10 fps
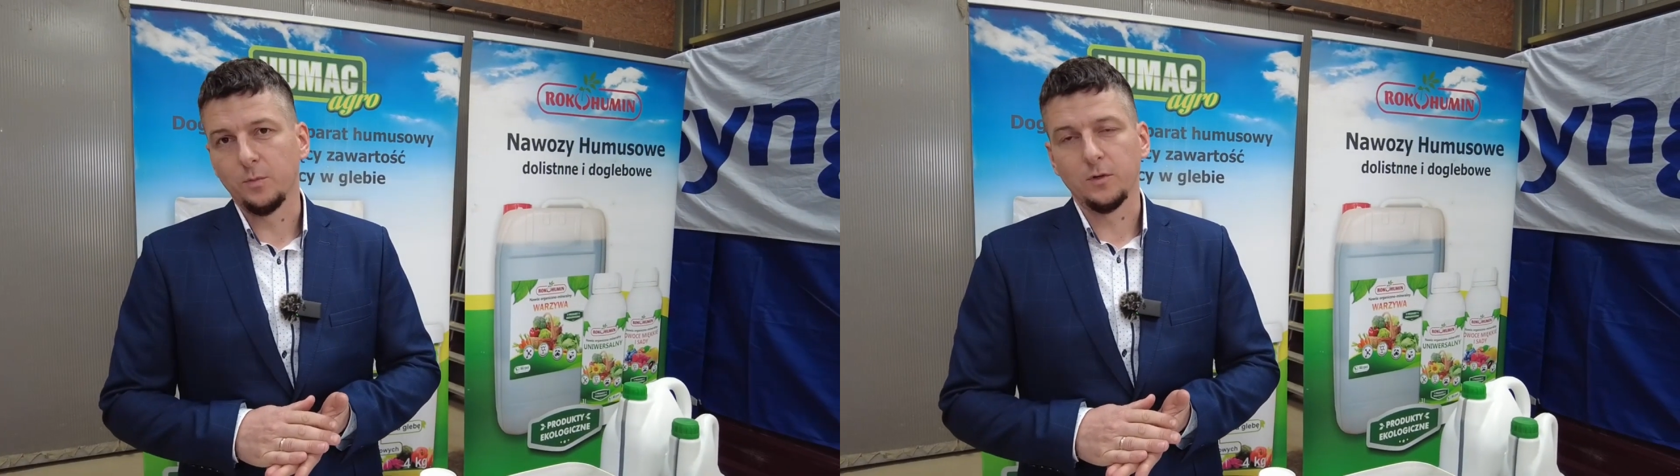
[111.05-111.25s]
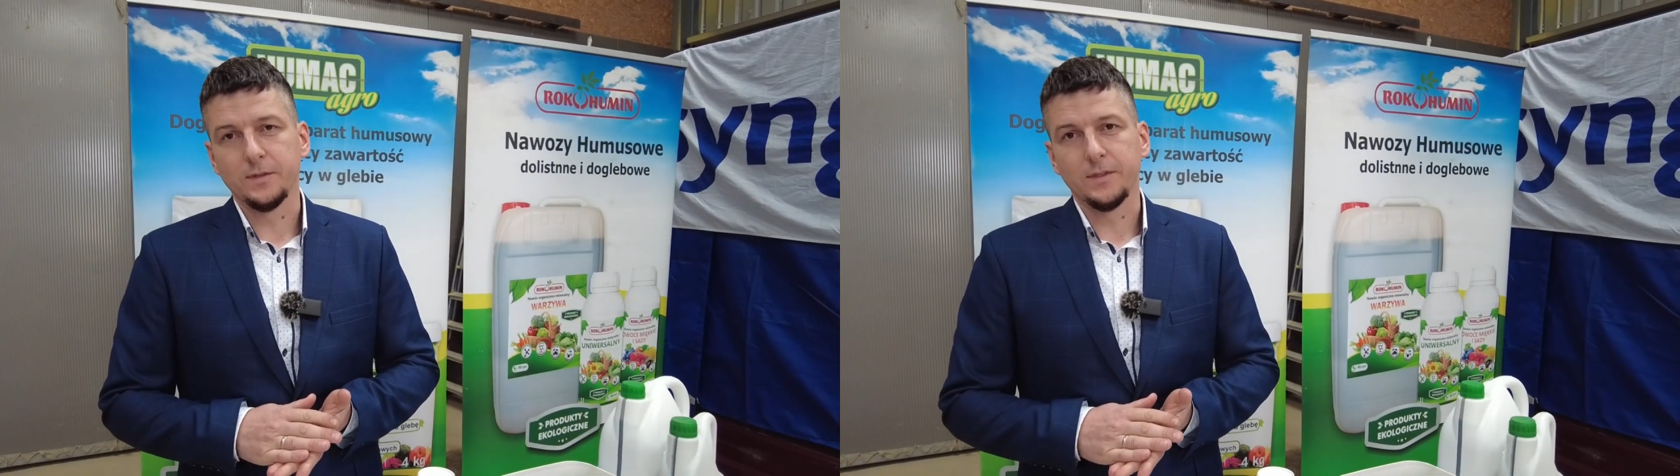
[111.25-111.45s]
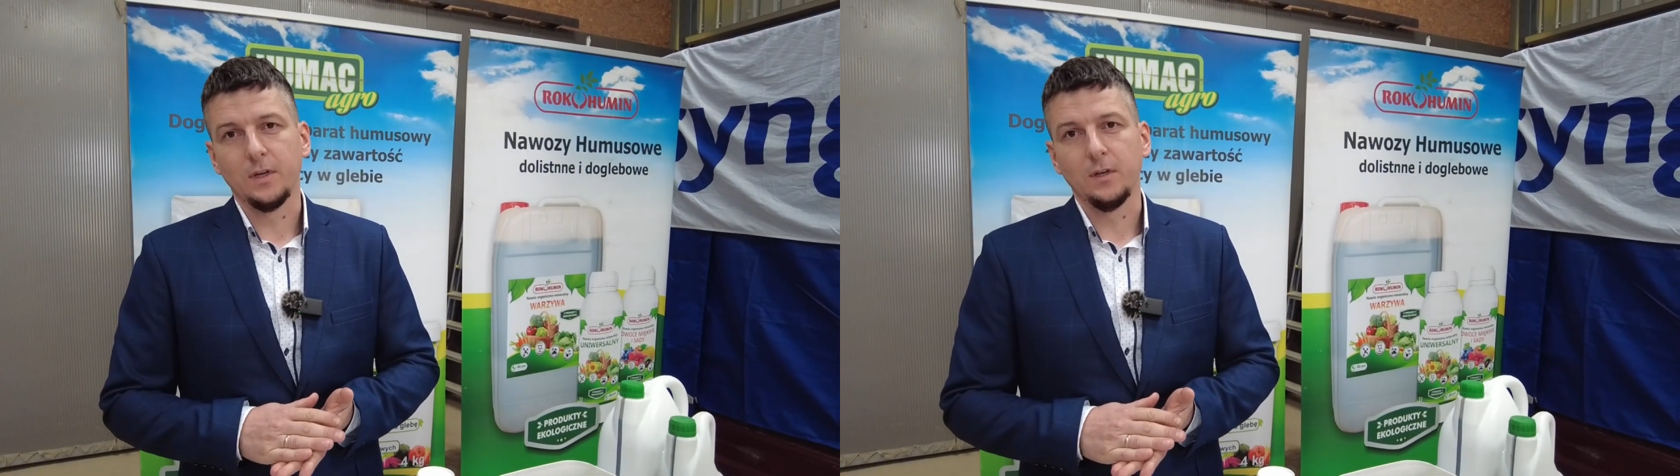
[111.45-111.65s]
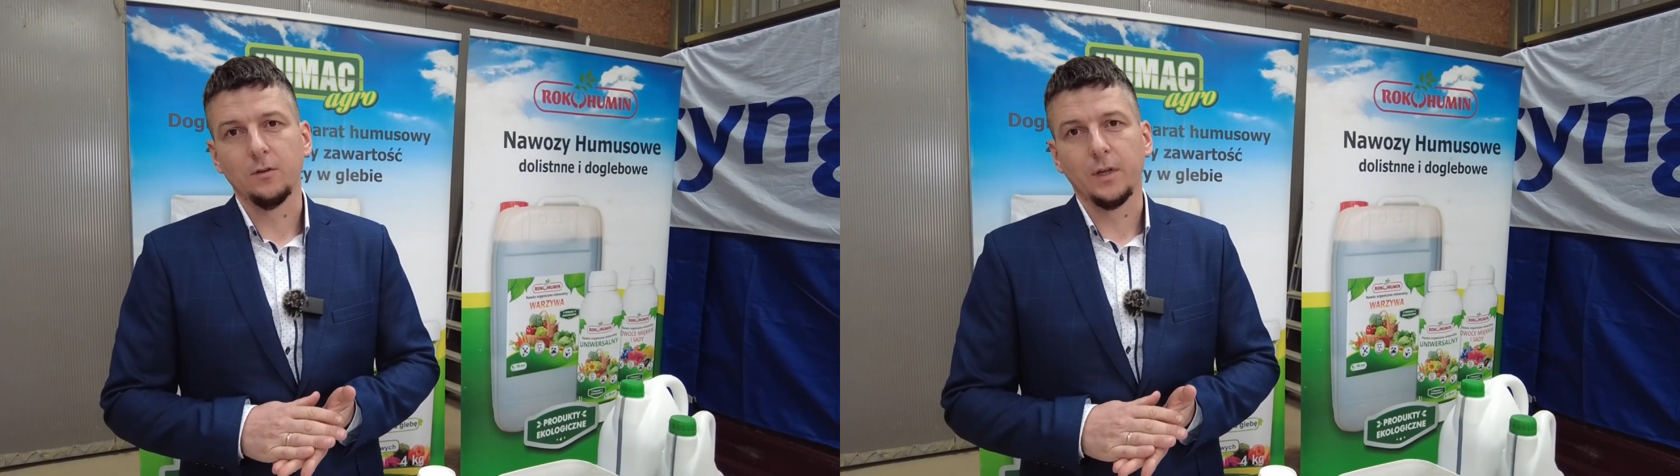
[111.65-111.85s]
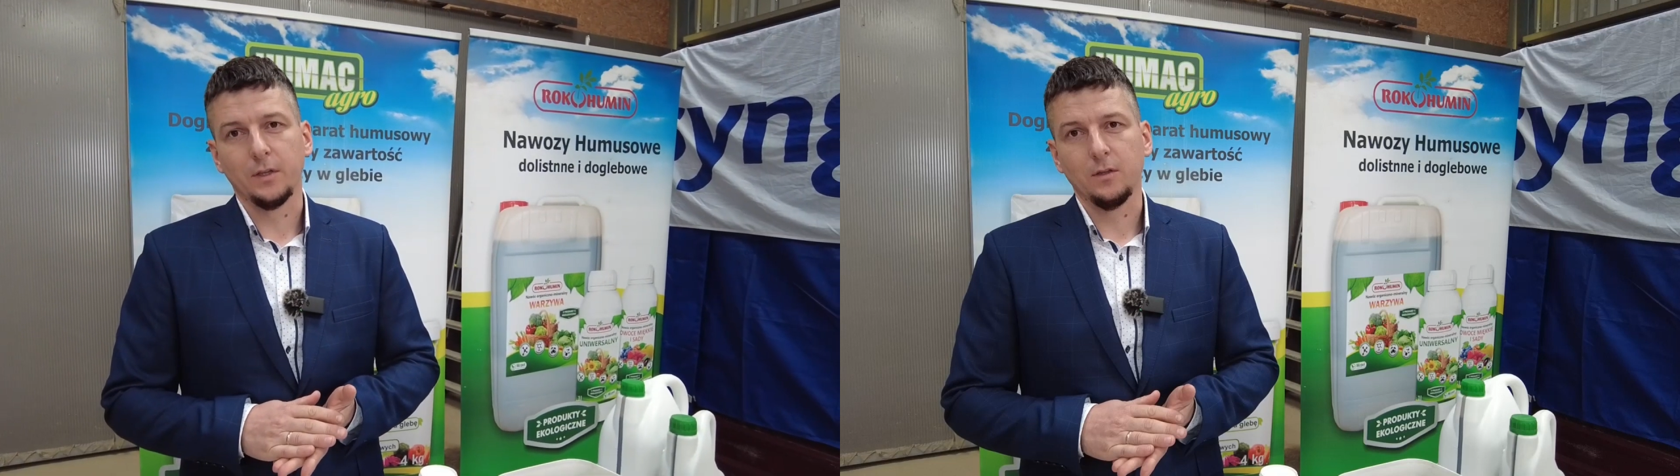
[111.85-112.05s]
pochodzenia
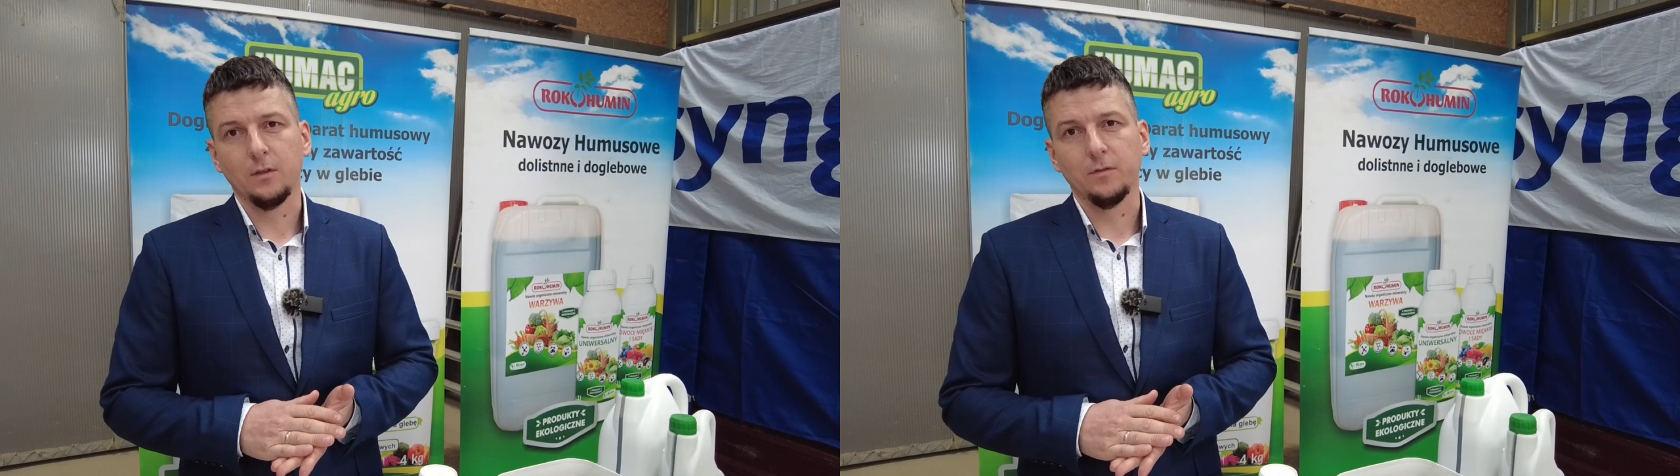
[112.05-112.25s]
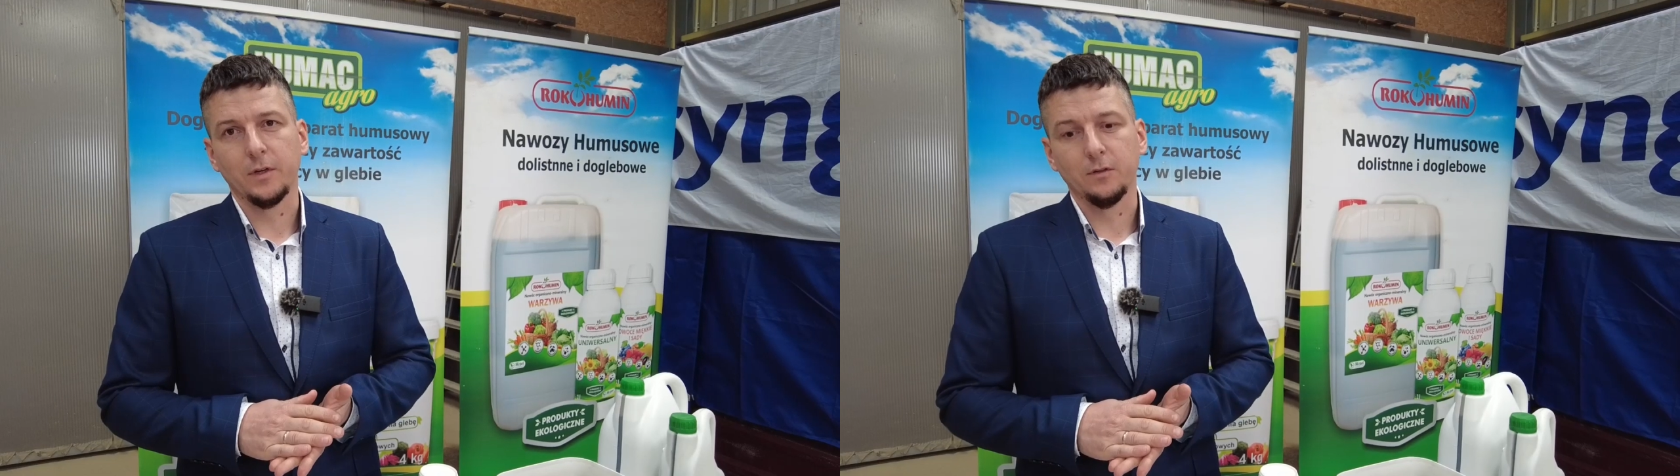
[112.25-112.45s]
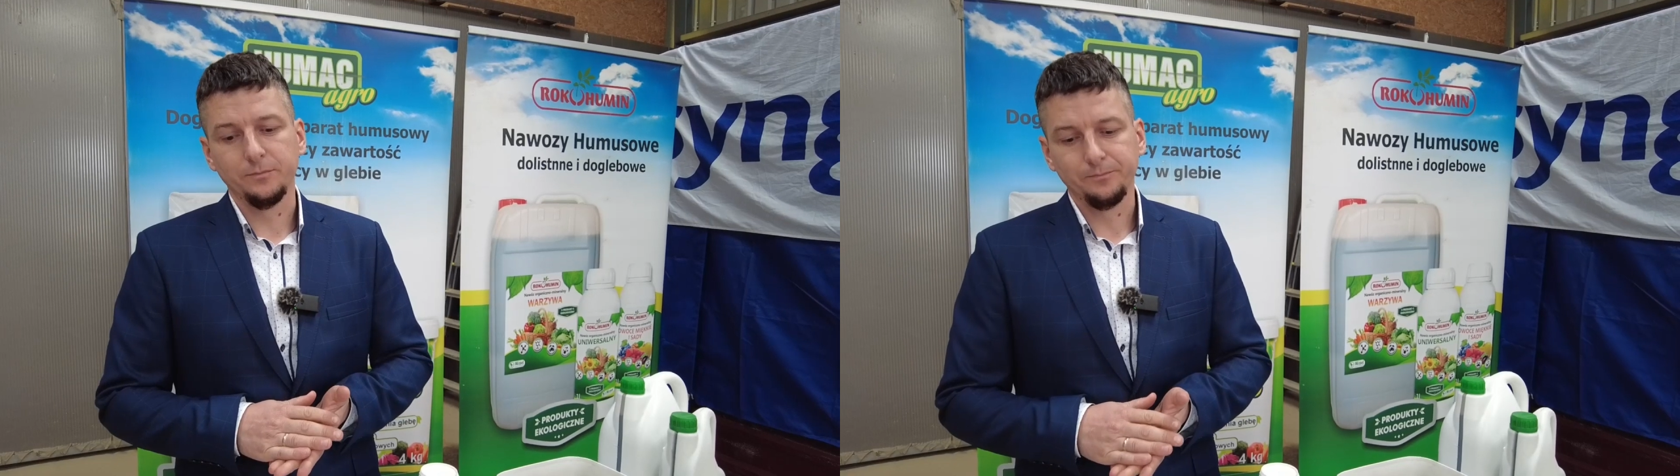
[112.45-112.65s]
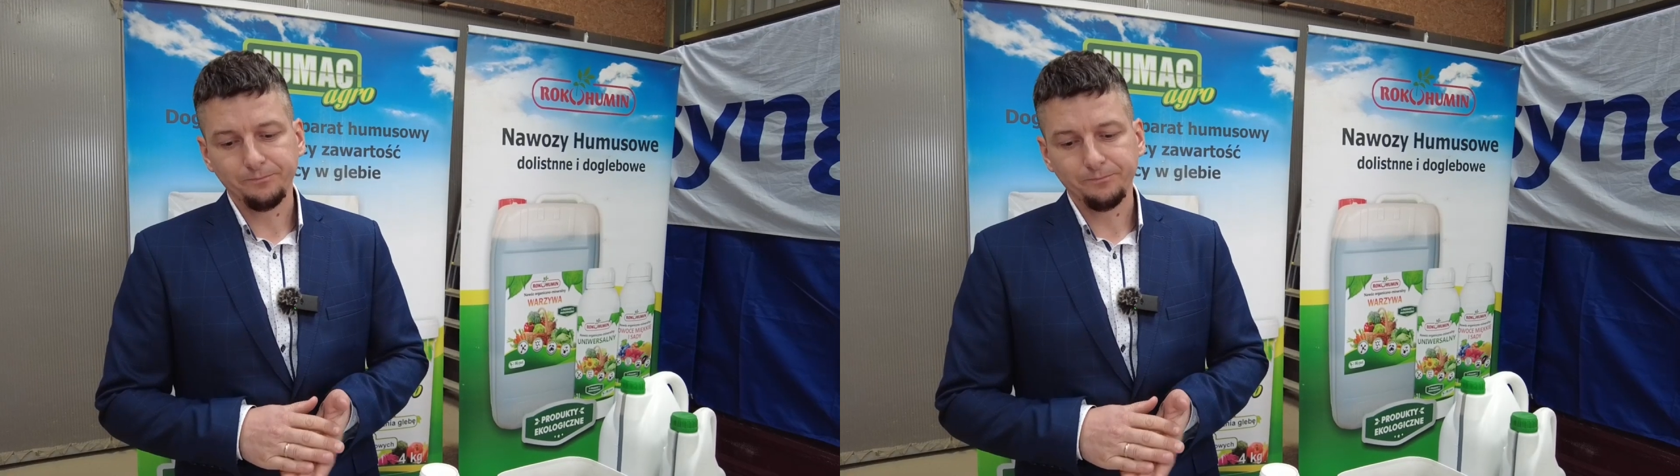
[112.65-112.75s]
leonardytowego.